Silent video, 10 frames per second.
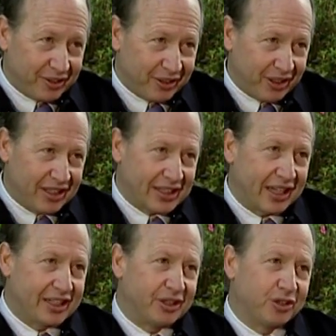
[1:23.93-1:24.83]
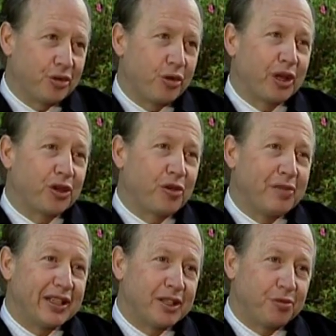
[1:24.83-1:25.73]
Y, ese cassette estuvo cuatro
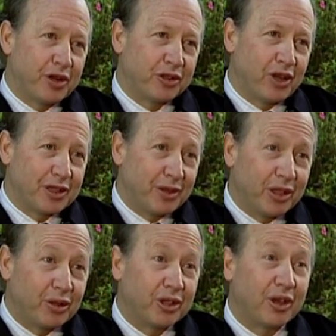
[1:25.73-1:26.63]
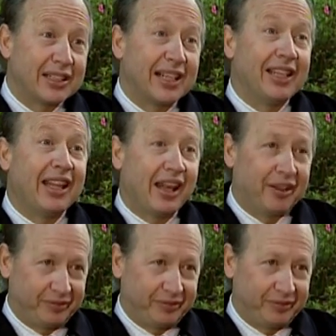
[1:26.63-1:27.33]
meses puesto las 24 horas al día.